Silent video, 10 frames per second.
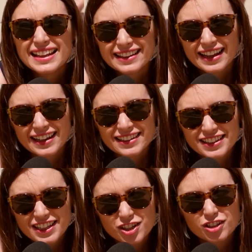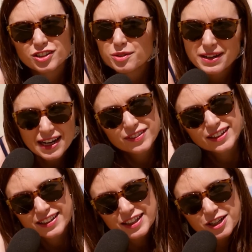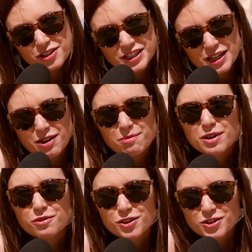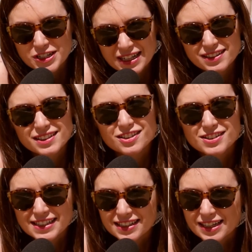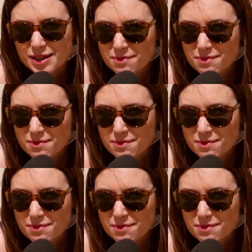nagiego, no prawie nagiego ciała Małgorzaty Rozenek